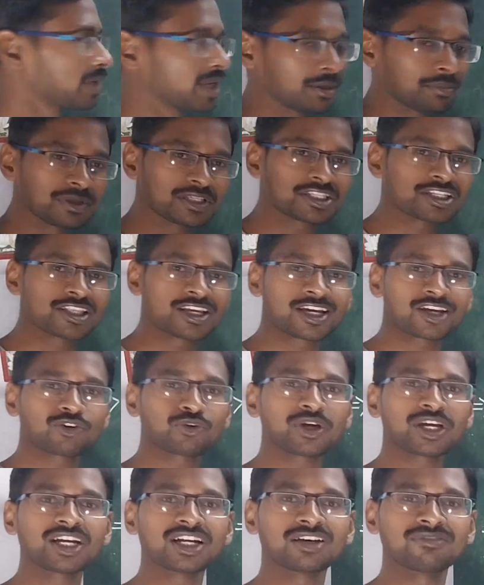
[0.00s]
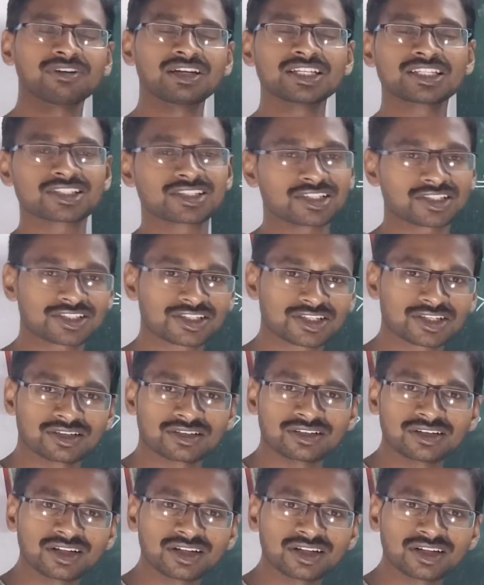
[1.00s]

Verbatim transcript: मेरे पीछे देख रहे हो कि डबल स्ट्रक्चर